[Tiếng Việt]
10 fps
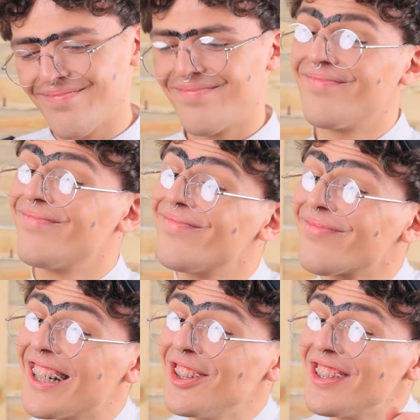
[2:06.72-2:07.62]
Họ
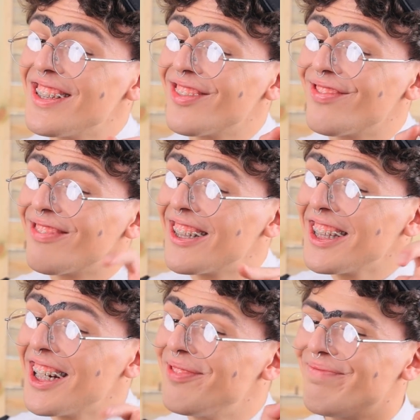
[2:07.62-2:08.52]
muốn có chìa khóa
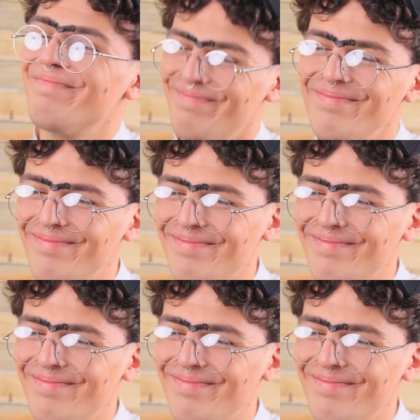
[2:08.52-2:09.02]
đó ừ.